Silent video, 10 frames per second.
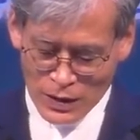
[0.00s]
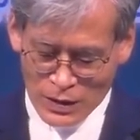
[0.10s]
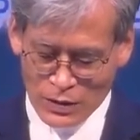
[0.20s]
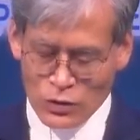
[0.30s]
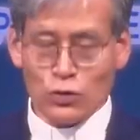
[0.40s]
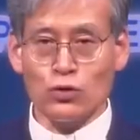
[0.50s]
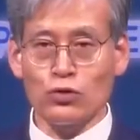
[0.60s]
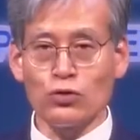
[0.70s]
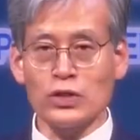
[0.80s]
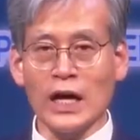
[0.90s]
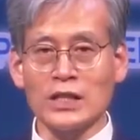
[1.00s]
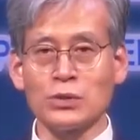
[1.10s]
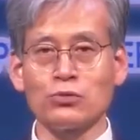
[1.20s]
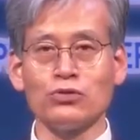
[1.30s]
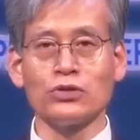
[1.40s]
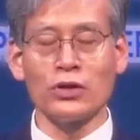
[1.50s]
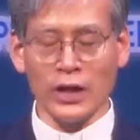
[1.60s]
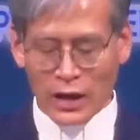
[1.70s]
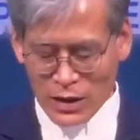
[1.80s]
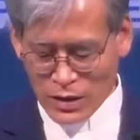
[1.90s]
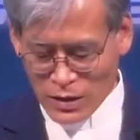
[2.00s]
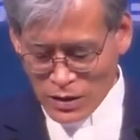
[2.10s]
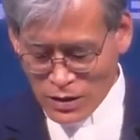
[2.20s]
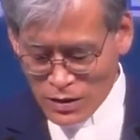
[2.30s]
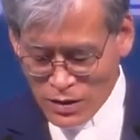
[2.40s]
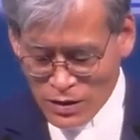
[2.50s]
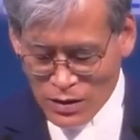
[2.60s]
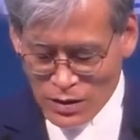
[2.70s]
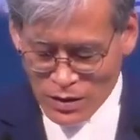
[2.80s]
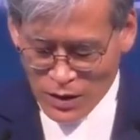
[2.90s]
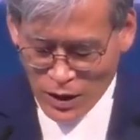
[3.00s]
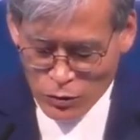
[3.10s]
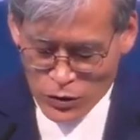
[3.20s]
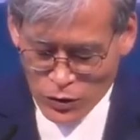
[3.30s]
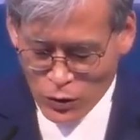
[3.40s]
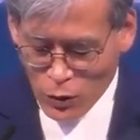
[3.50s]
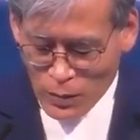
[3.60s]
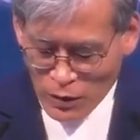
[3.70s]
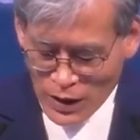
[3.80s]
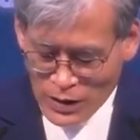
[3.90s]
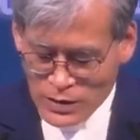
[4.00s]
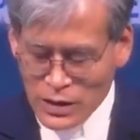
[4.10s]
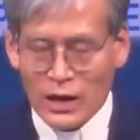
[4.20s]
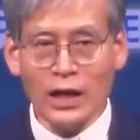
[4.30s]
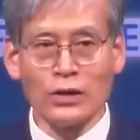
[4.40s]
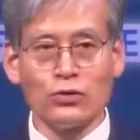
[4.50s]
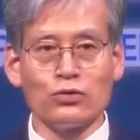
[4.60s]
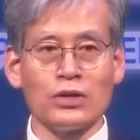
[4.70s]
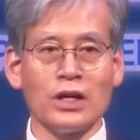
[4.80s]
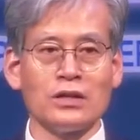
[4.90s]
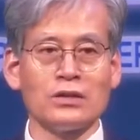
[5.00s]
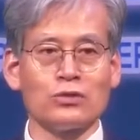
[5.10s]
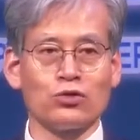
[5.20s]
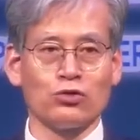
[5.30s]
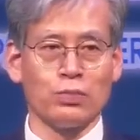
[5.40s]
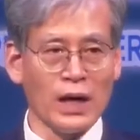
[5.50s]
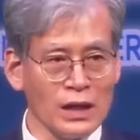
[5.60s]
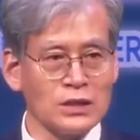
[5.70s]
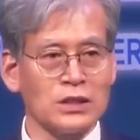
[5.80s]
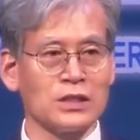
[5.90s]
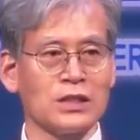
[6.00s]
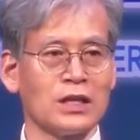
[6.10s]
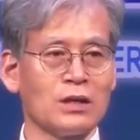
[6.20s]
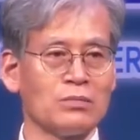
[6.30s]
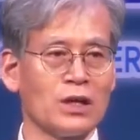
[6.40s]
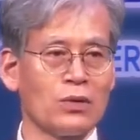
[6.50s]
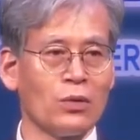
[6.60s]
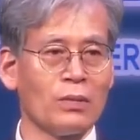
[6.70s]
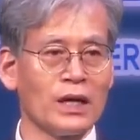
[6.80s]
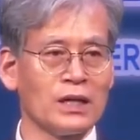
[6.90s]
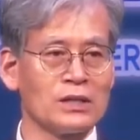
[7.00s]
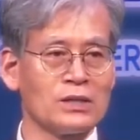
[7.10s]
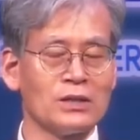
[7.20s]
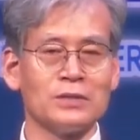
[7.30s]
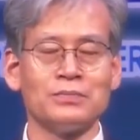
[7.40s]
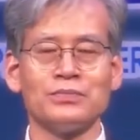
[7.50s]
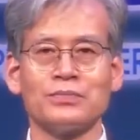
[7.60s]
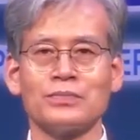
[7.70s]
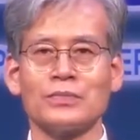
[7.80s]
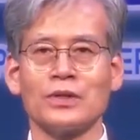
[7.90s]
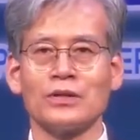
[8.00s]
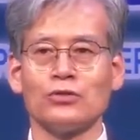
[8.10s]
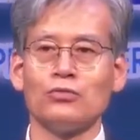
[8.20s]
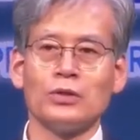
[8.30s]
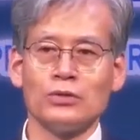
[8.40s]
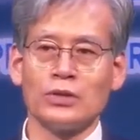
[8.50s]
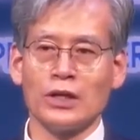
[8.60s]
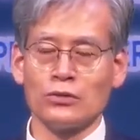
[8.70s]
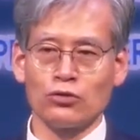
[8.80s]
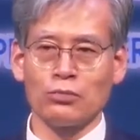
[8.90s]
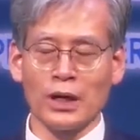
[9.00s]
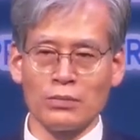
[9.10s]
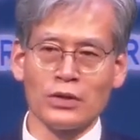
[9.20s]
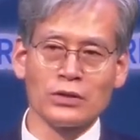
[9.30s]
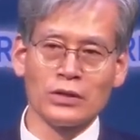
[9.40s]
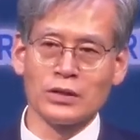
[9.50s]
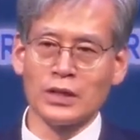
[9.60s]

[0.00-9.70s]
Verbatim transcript: 이것은 주 49년에 글라우디오 로마 황제가 유대인을 추방시키게 됩니다. 로마에서 유대인 추방 명령이